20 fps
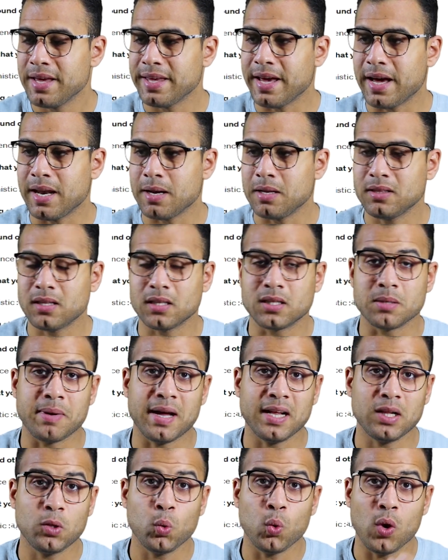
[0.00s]
يعني انت
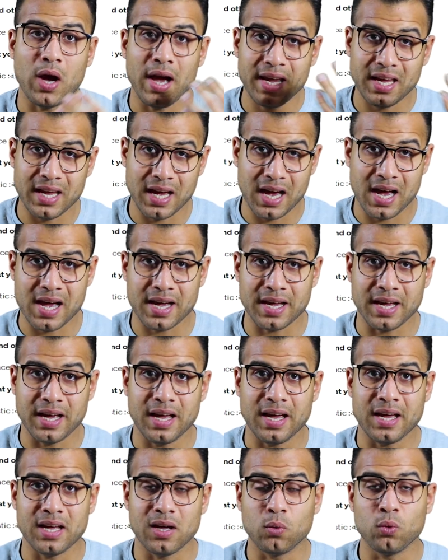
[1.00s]
تبعت له اي حاجه
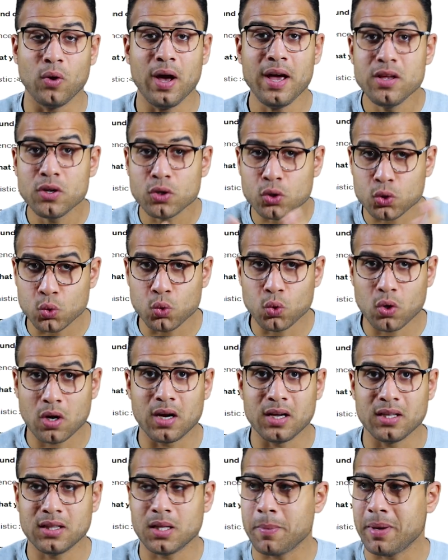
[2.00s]
او اي
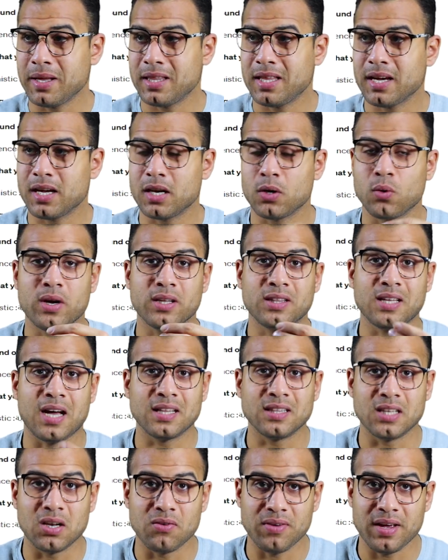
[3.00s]
صوره انت محتاج ان هو
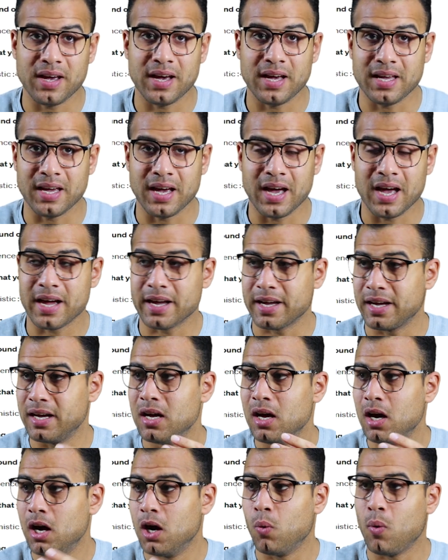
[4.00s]
تعدل فيها اي حاجه
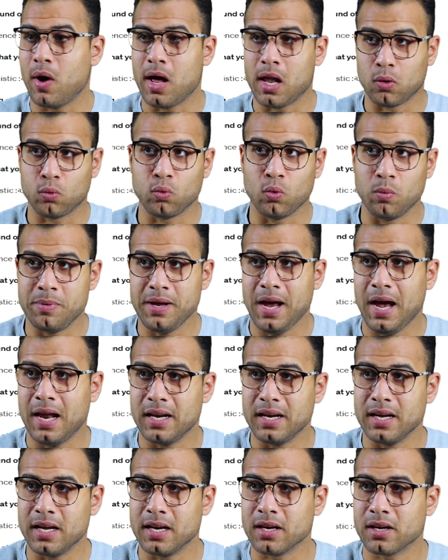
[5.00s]
هو على طول
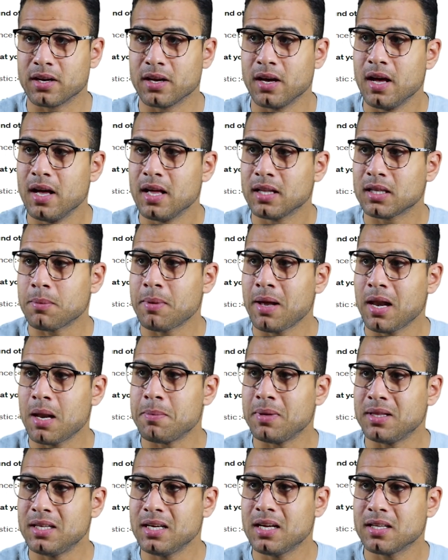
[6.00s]
بيحلها لك طبعا
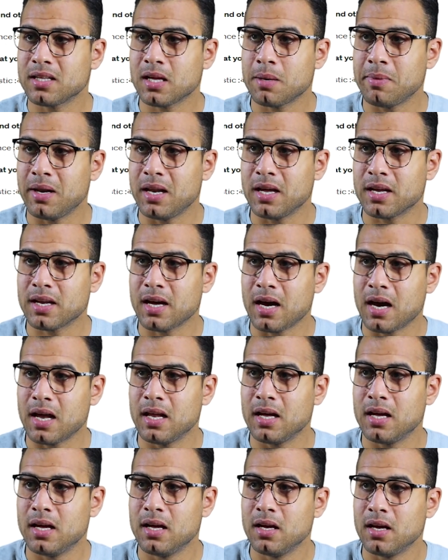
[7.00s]
لما تيجي تعمل هنا
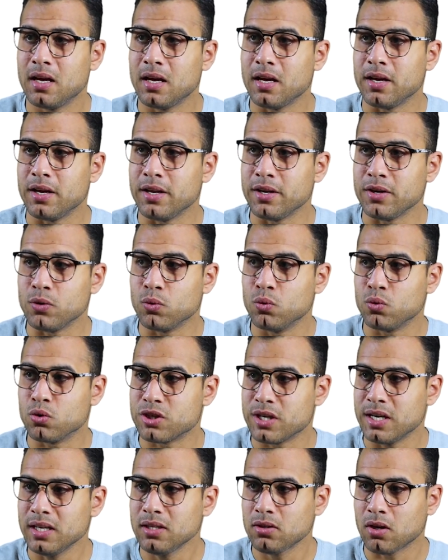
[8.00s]
على نيو آه،
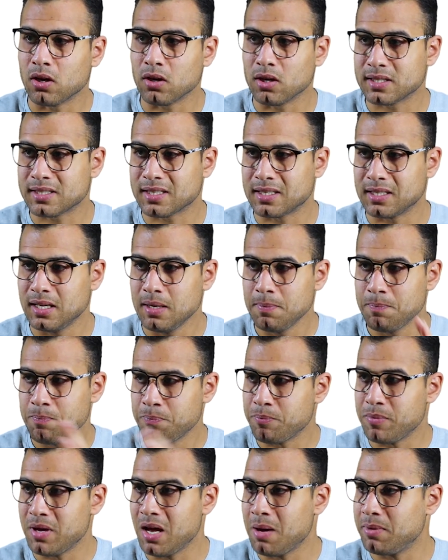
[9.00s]
شات خلاص كده
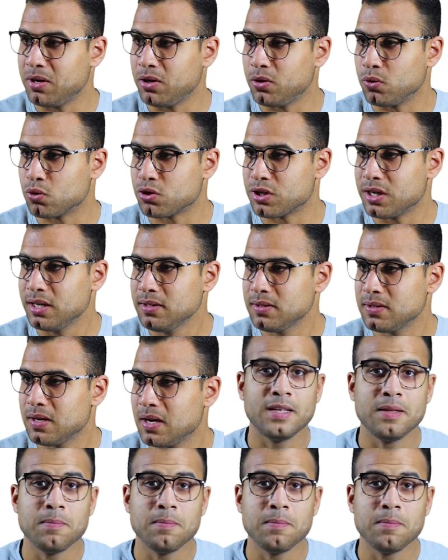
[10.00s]
بيعمل نيو شات